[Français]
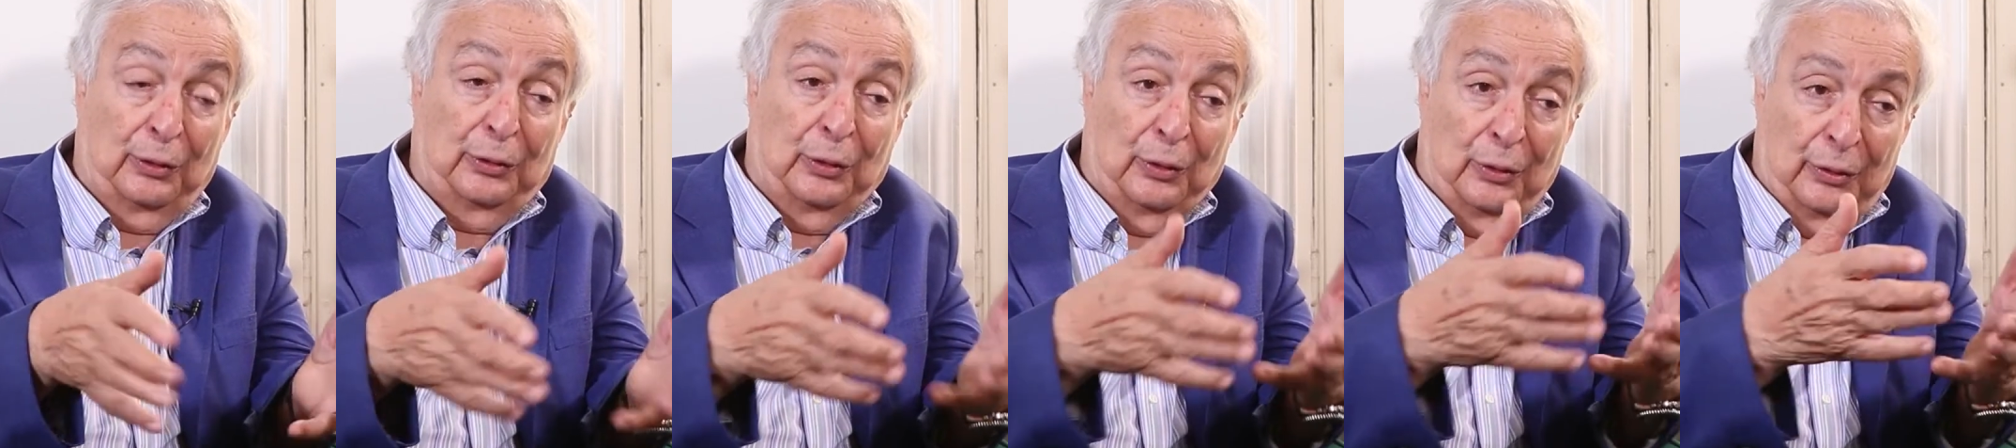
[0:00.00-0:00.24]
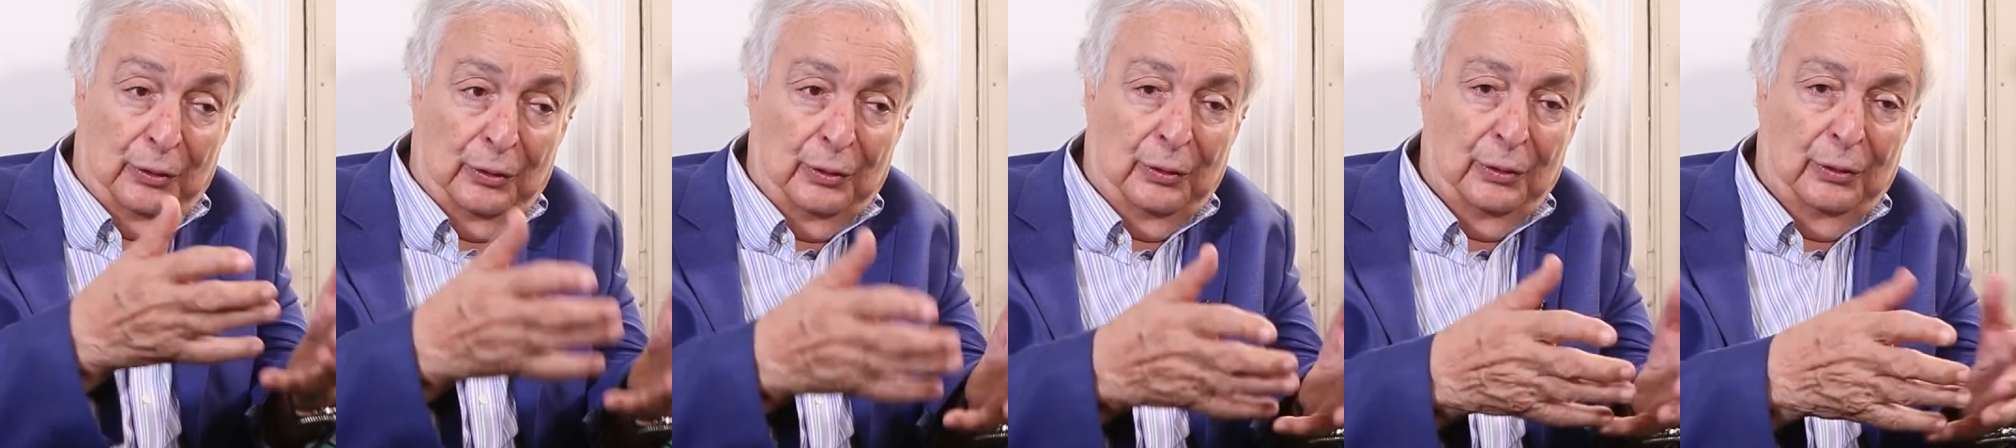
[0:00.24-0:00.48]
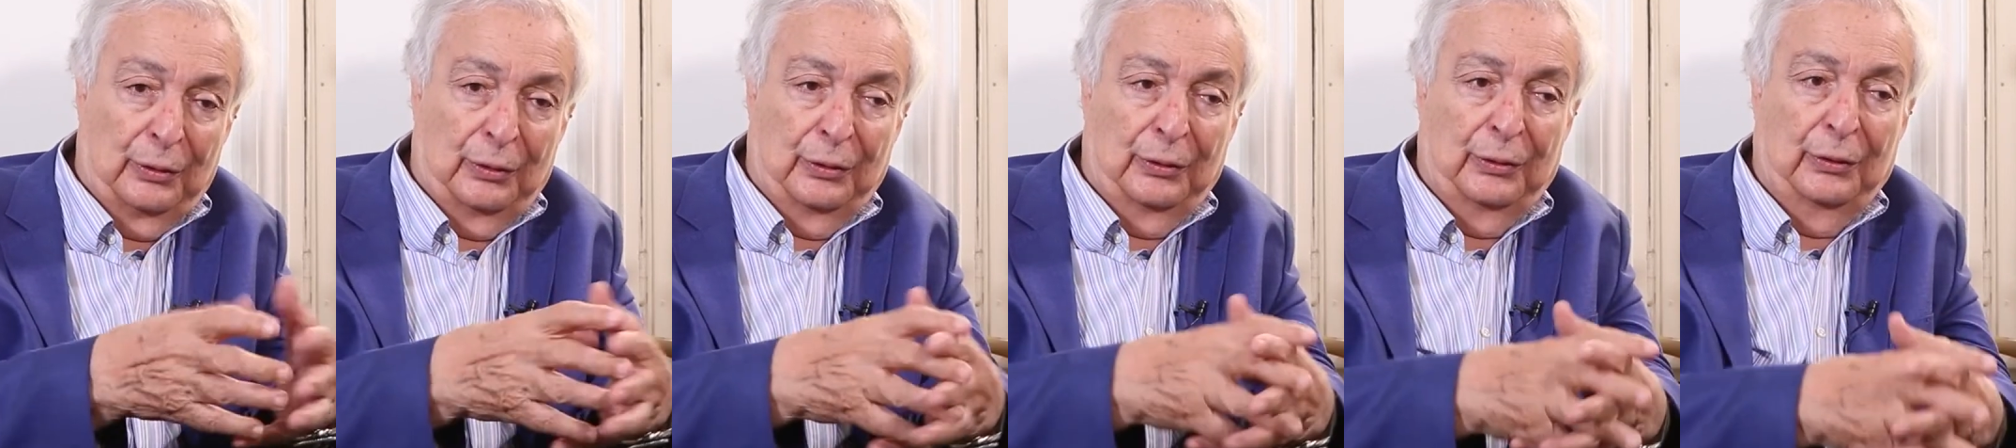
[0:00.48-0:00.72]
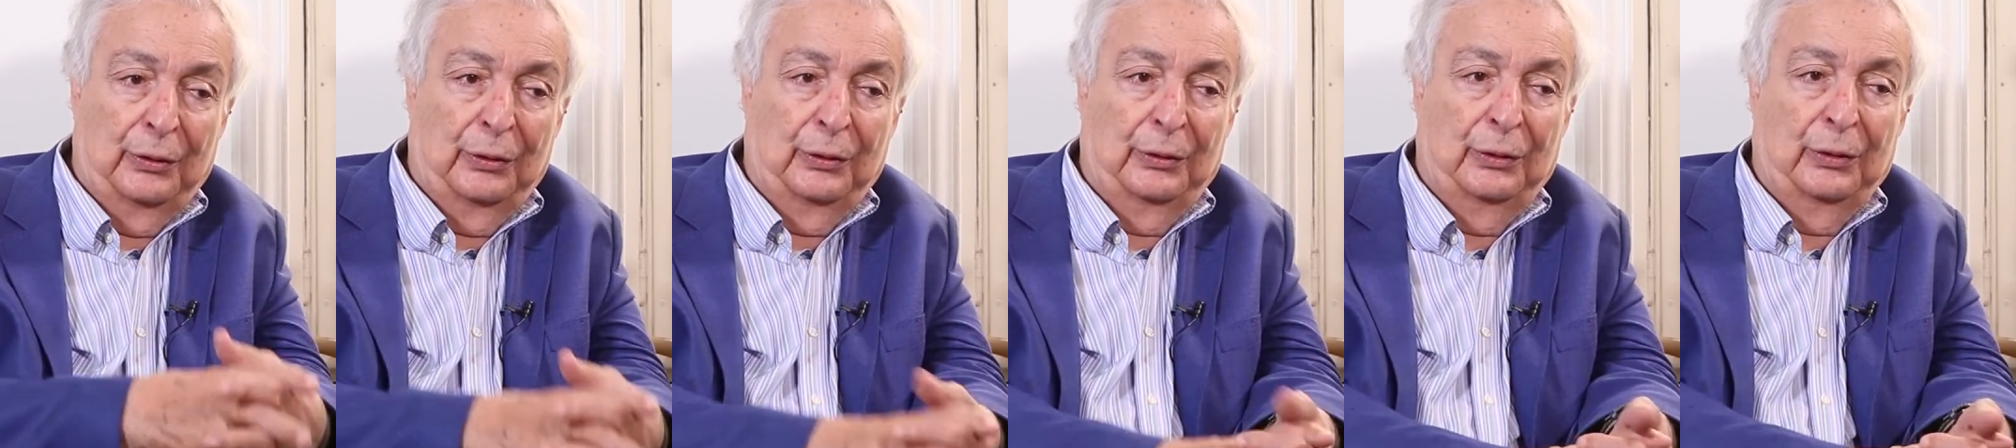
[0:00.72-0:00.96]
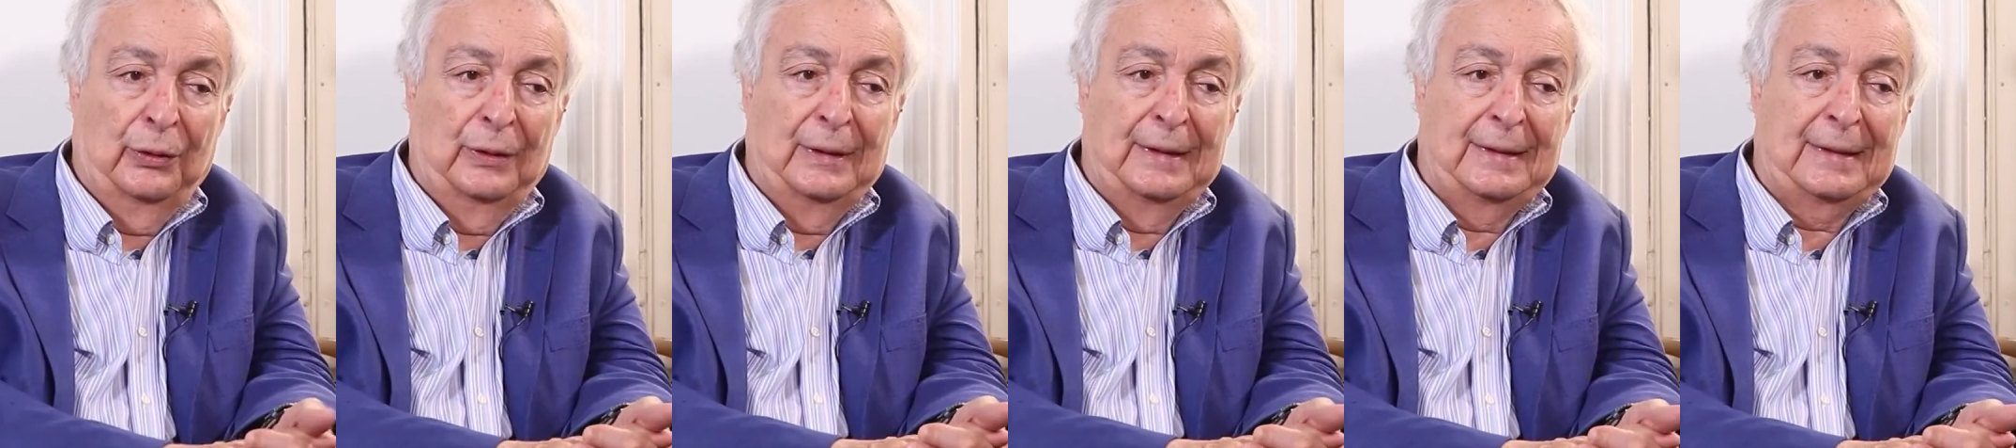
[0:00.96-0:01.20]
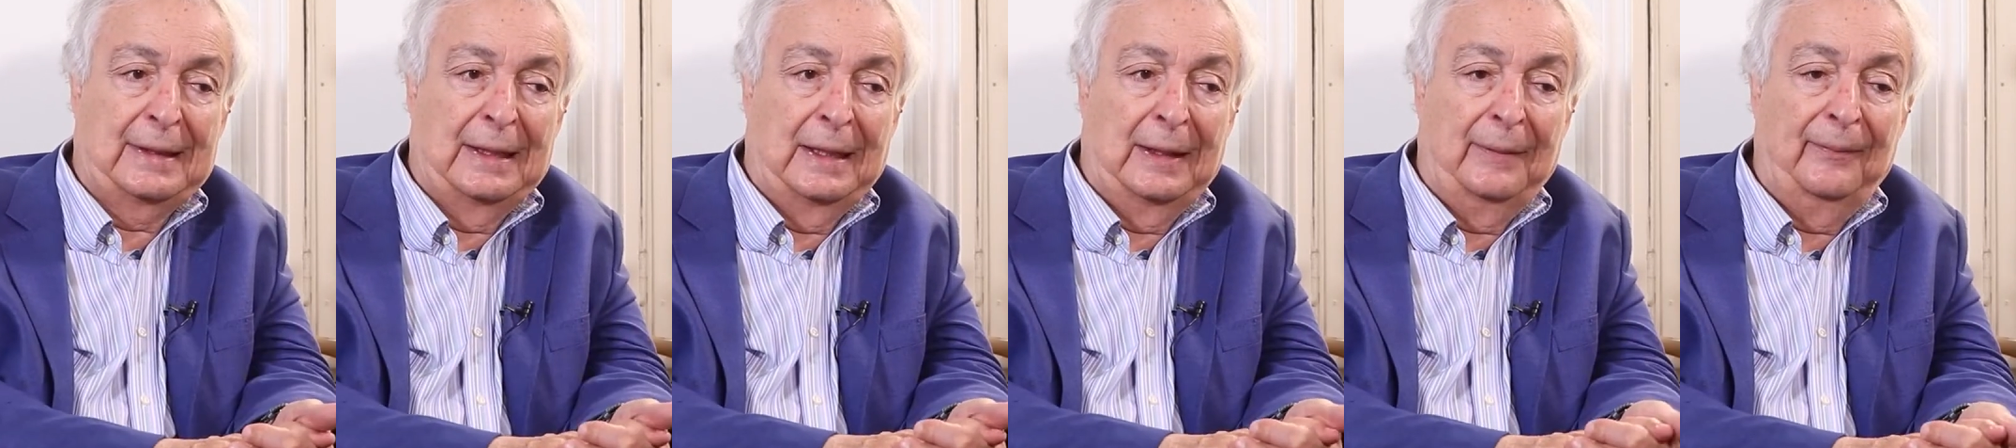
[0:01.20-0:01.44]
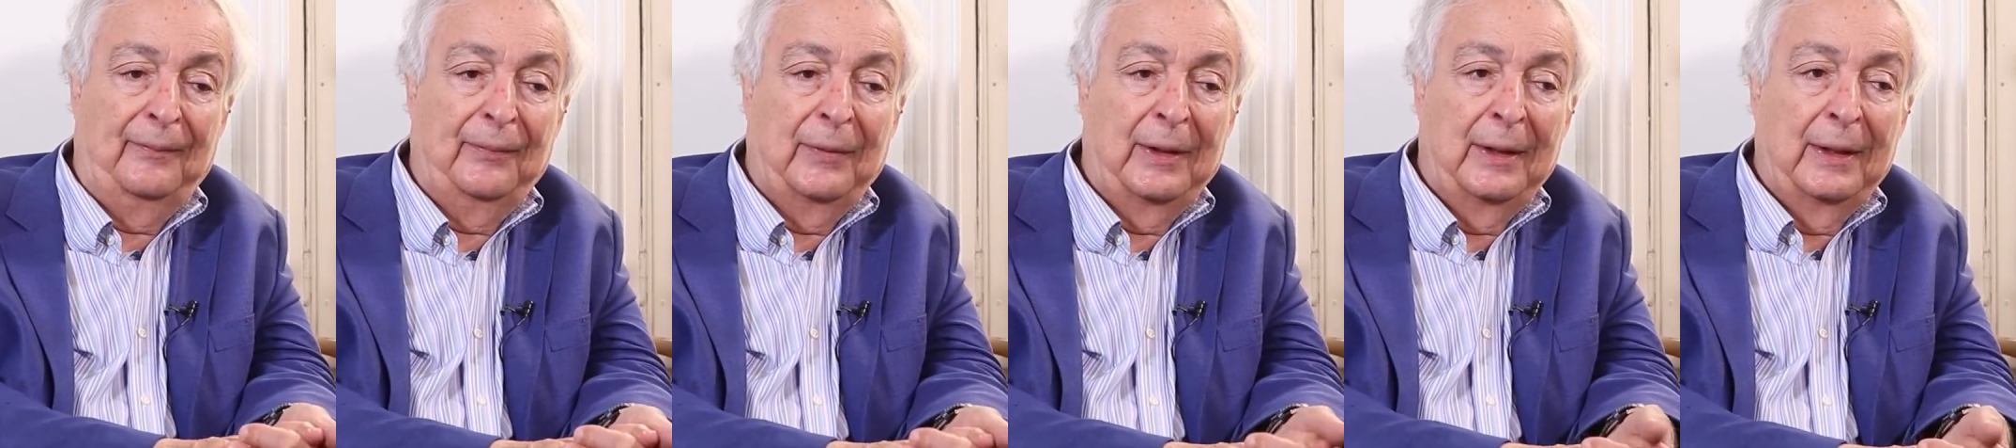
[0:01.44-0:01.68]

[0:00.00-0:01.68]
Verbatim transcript: de, l'islam.